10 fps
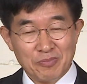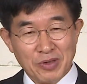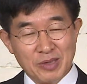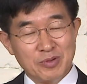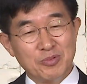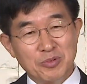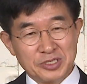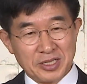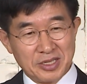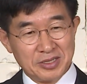베이비 부모
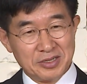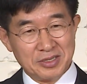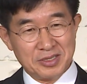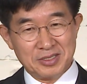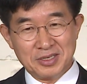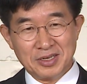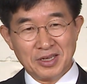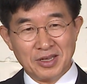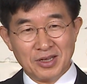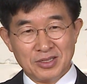세대들은 이제
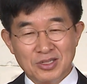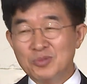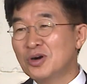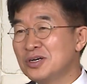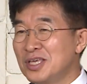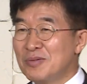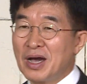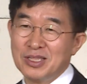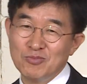너무 어디에 많이